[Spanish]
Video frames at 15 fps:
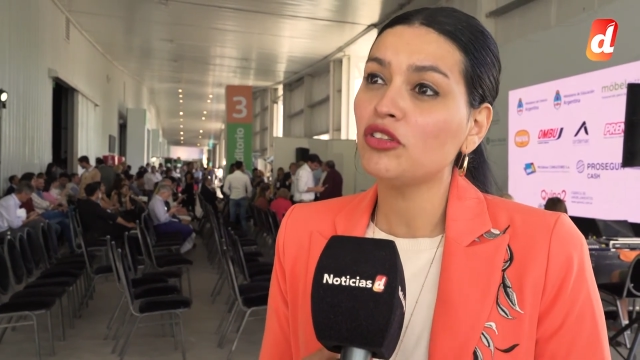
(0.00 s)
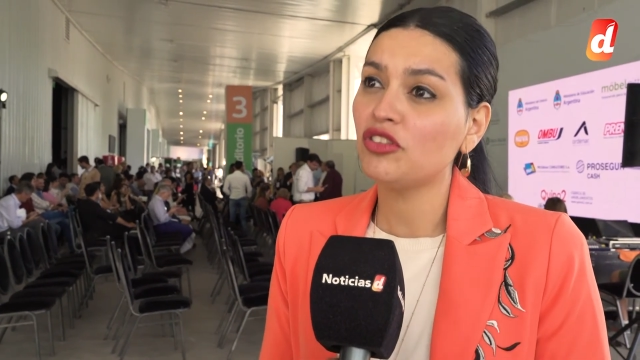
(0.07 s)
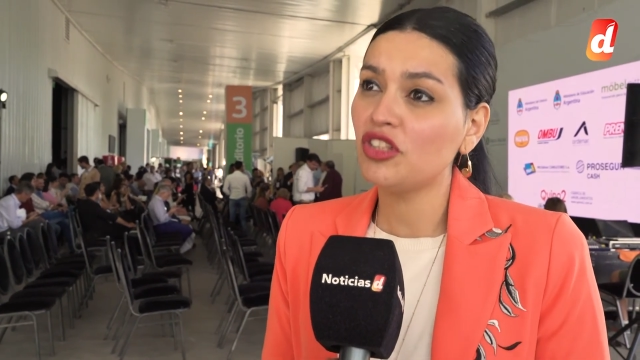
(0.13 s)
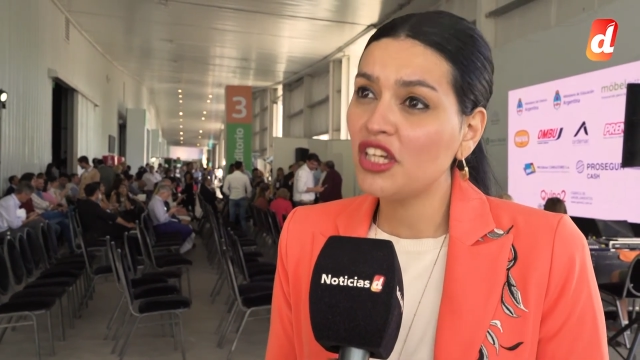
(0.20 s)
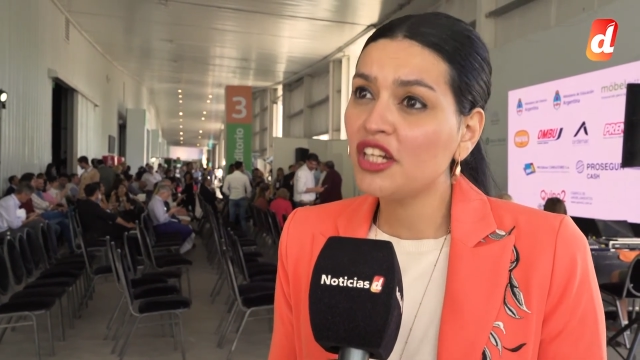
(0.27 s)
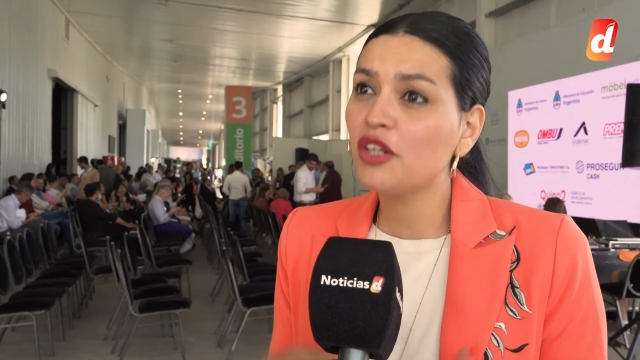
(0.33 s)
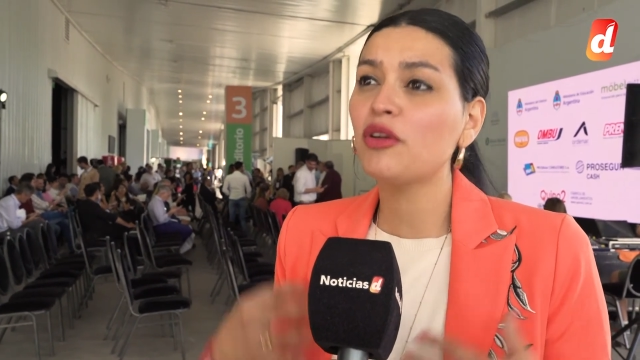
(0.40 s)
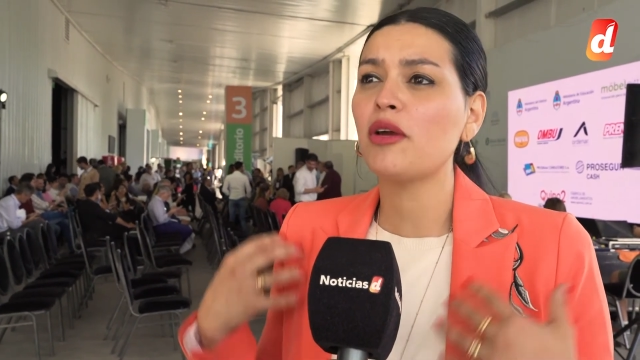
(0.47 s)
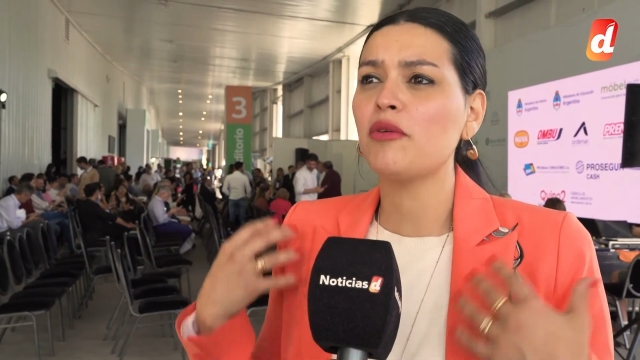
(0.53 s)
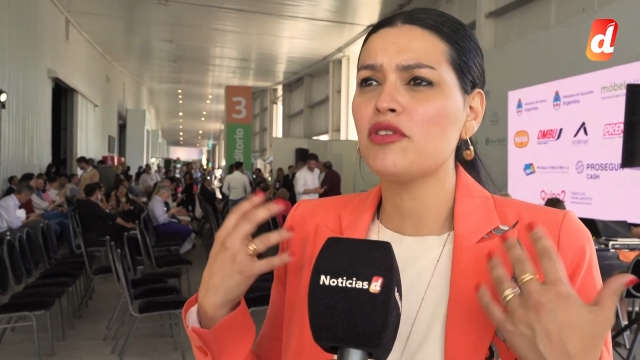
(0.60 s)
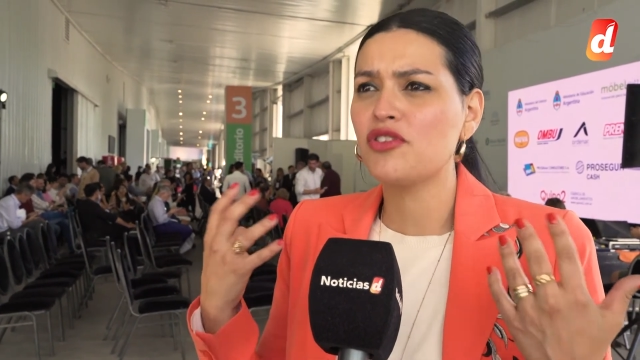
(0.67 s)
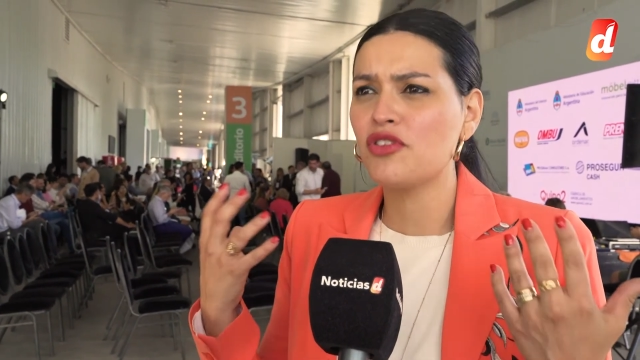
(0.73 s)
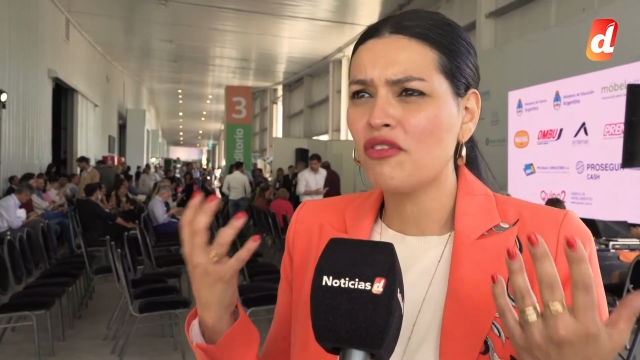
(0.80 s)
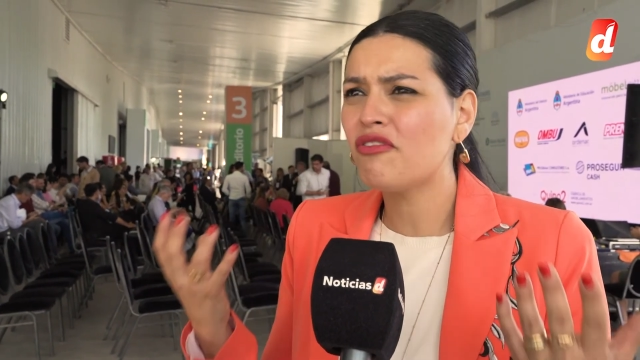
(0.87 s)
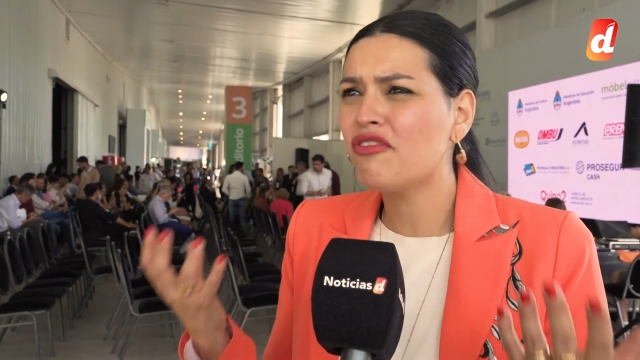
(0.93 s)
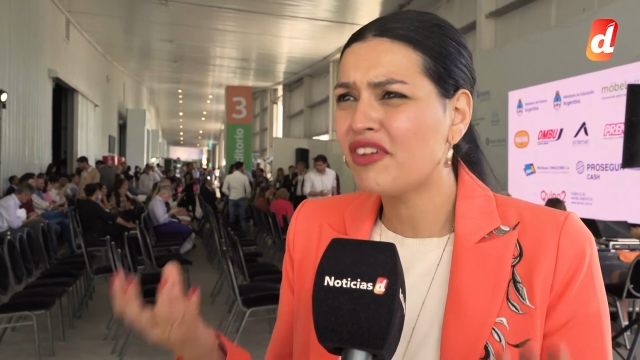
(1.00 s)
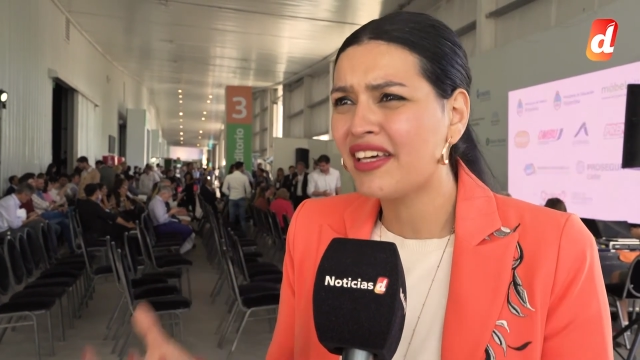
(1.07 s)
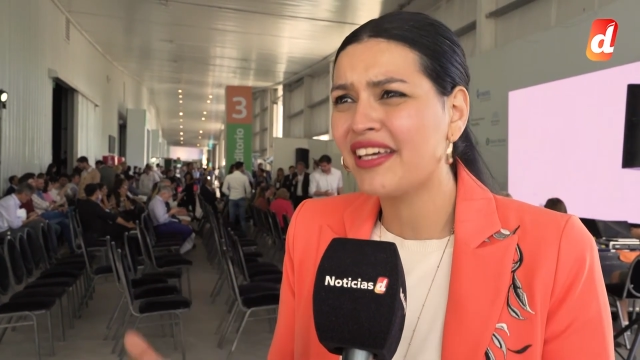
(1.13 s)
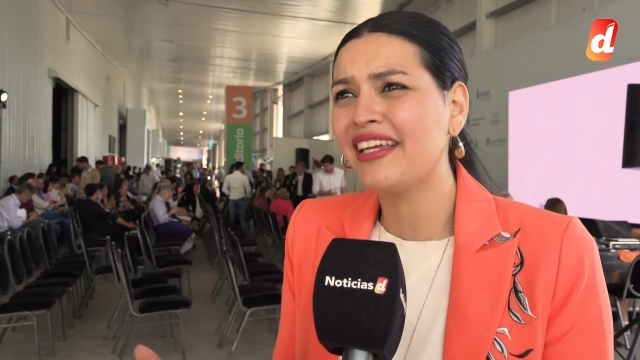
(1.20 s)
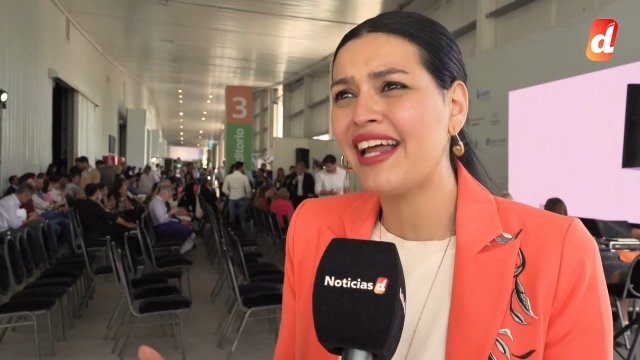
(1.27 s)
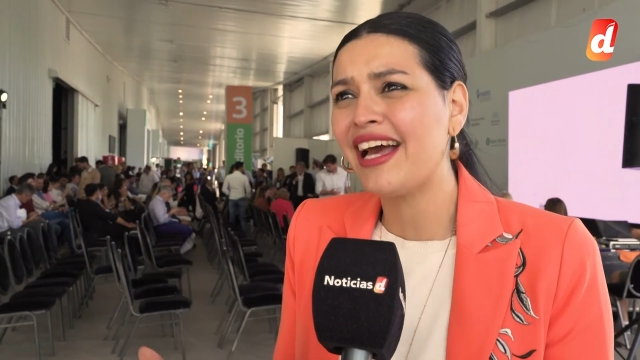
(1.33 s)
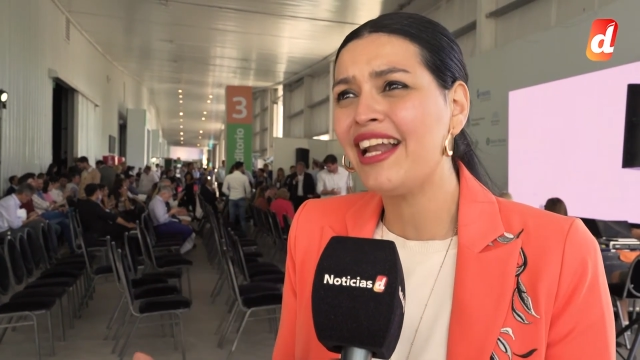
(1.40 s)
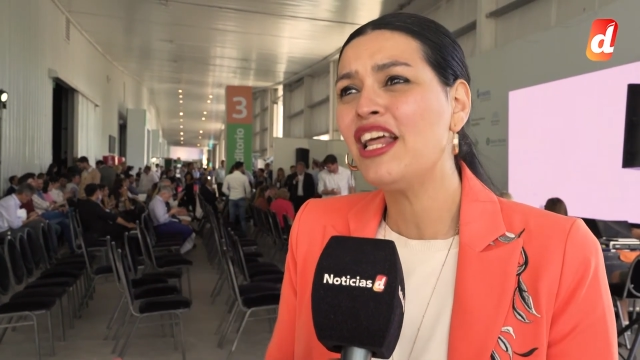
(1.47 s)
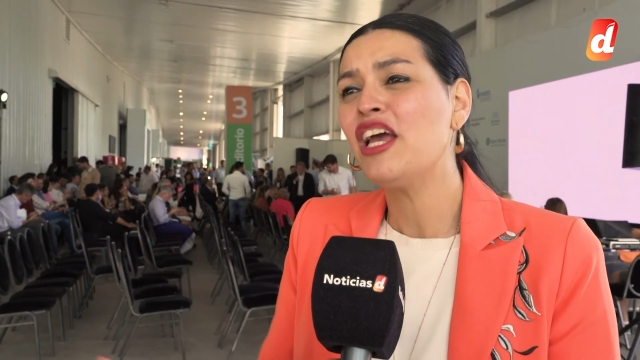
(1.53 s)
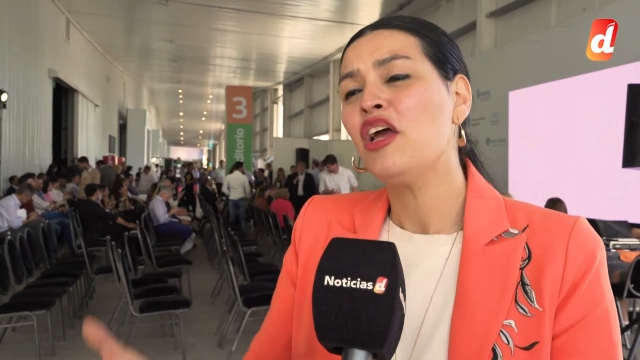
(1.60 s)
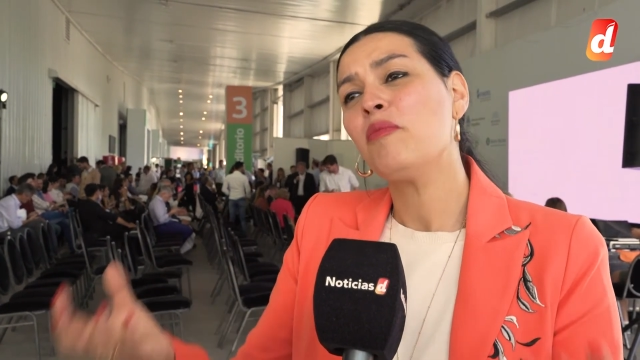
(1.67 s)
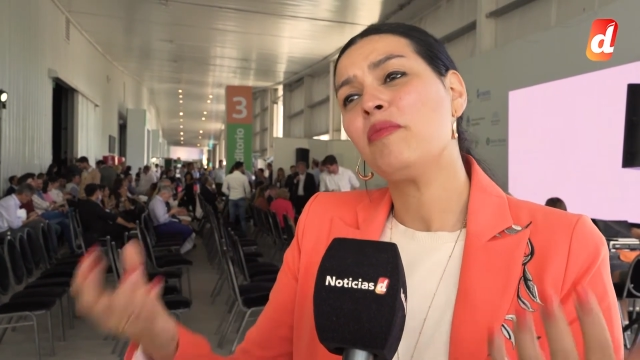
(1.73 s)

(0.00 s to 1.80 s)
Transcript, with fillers: tiene una visión federal